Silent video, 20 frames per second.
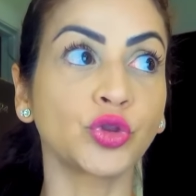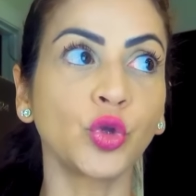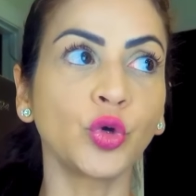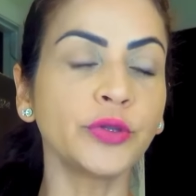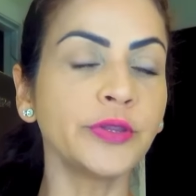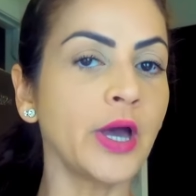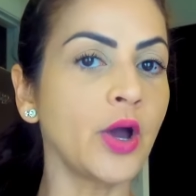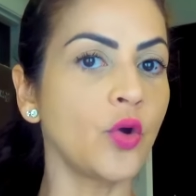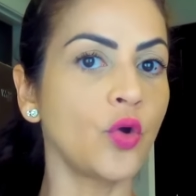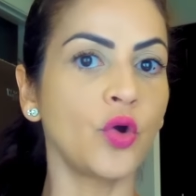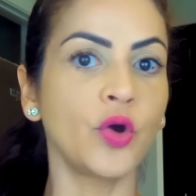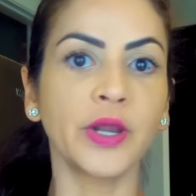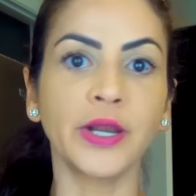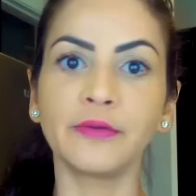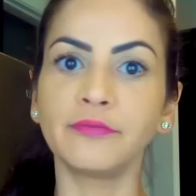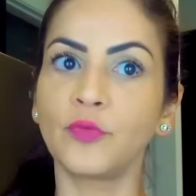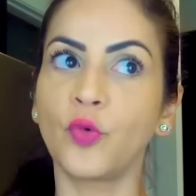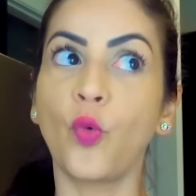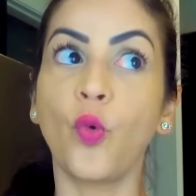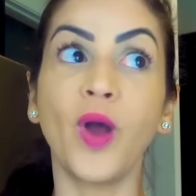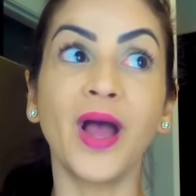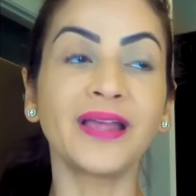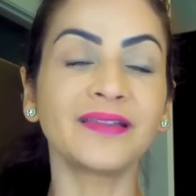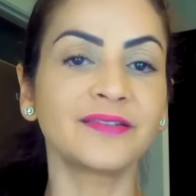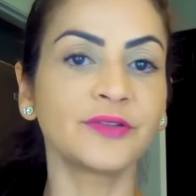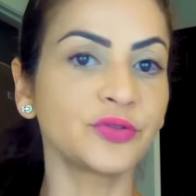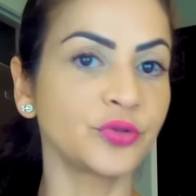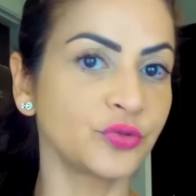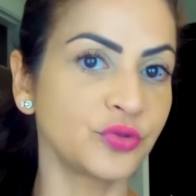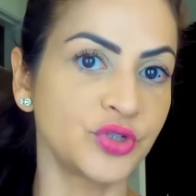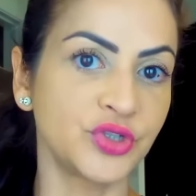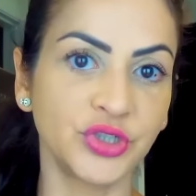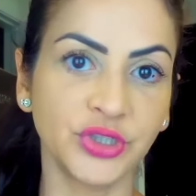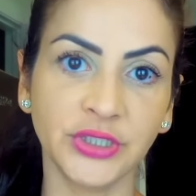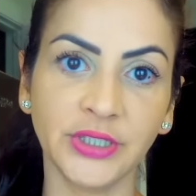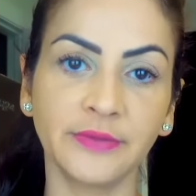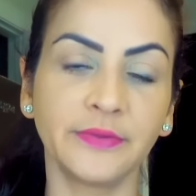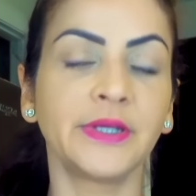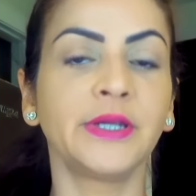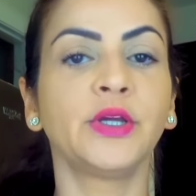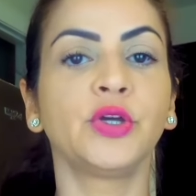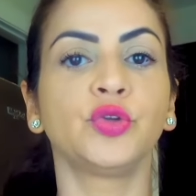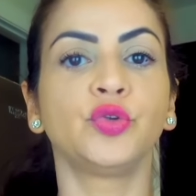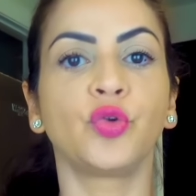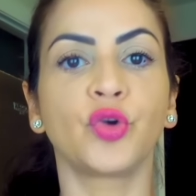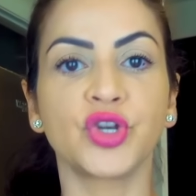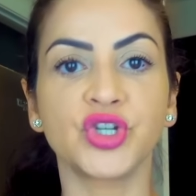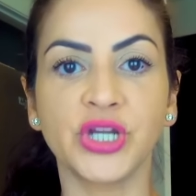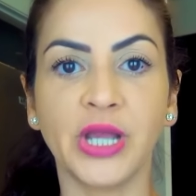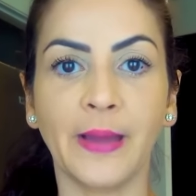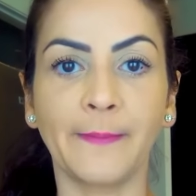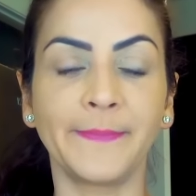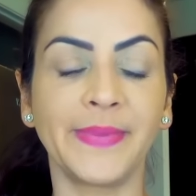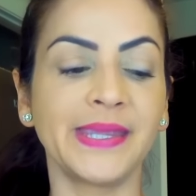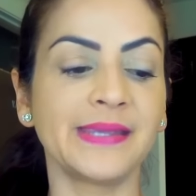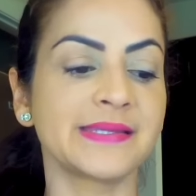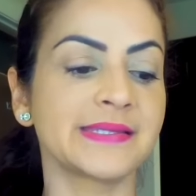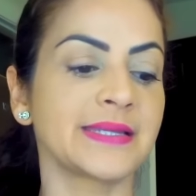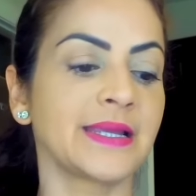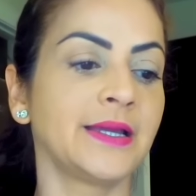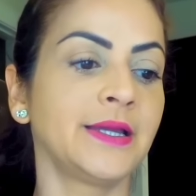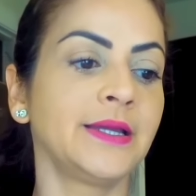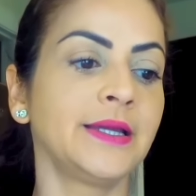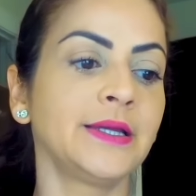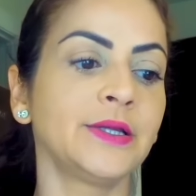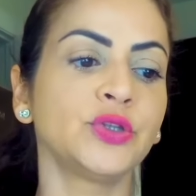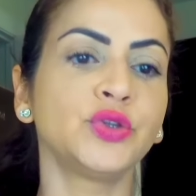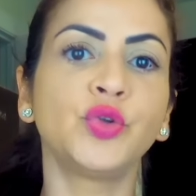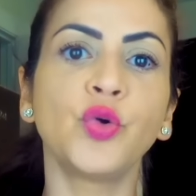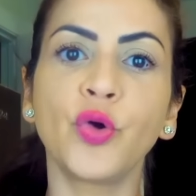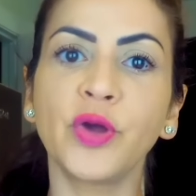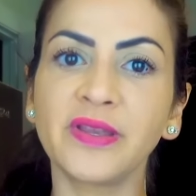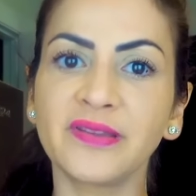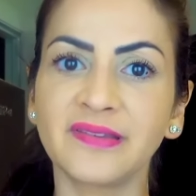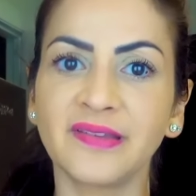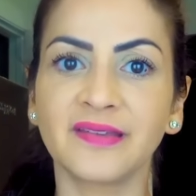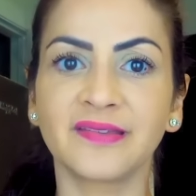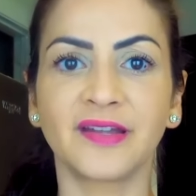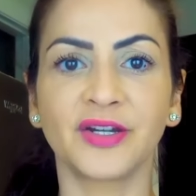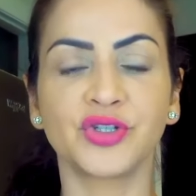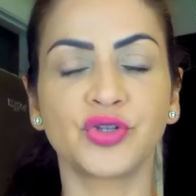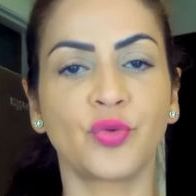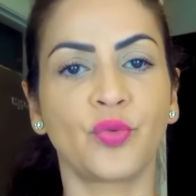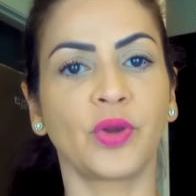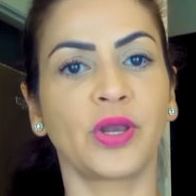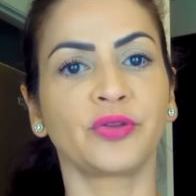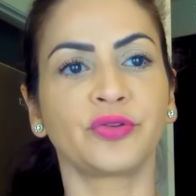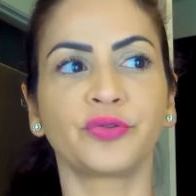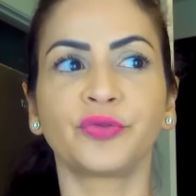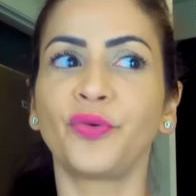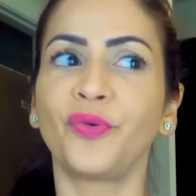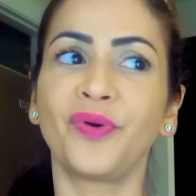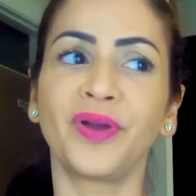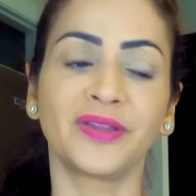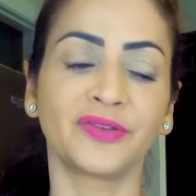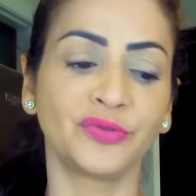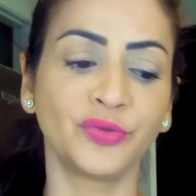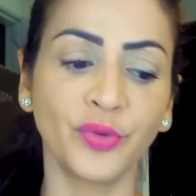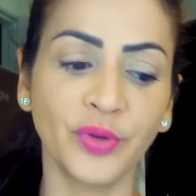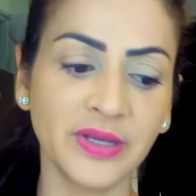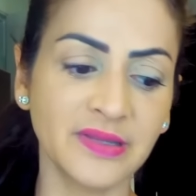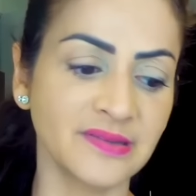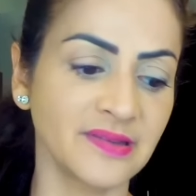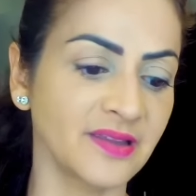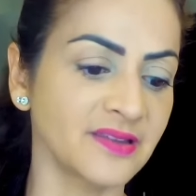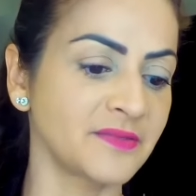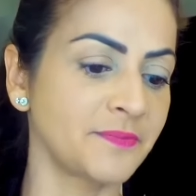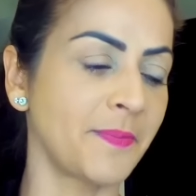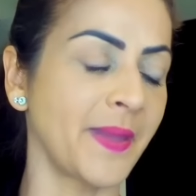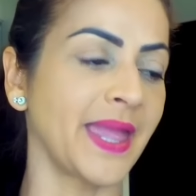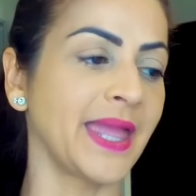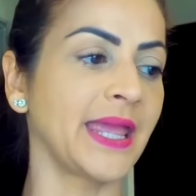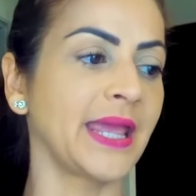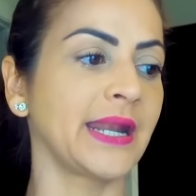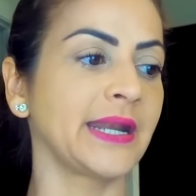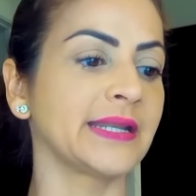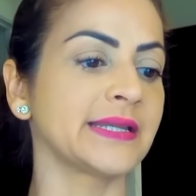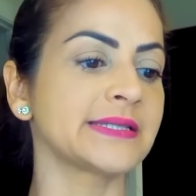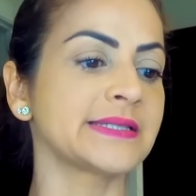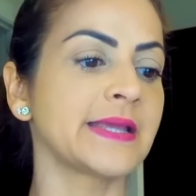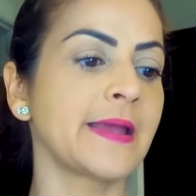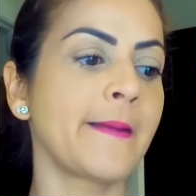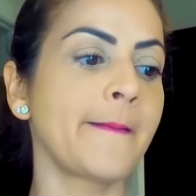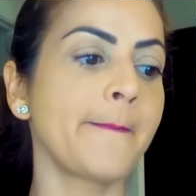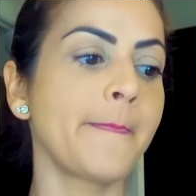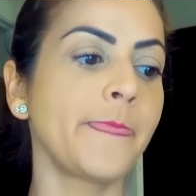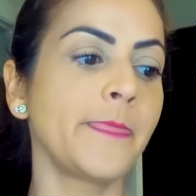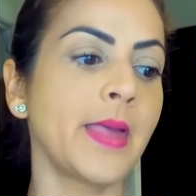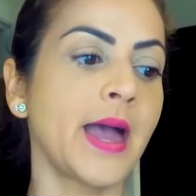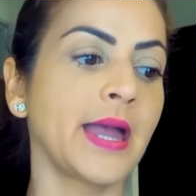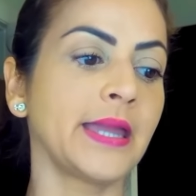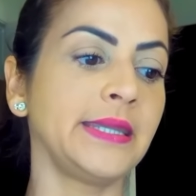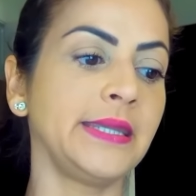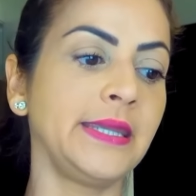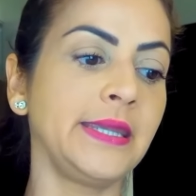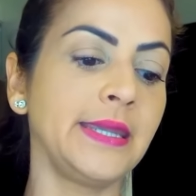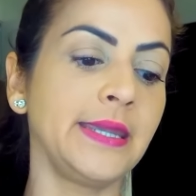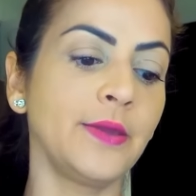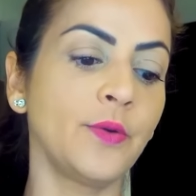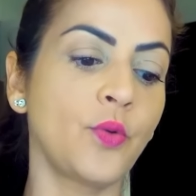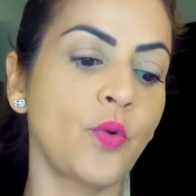toda hora, quase todo dia, dor de cabeça, dores nas articulações, dores nas pernas Aí eu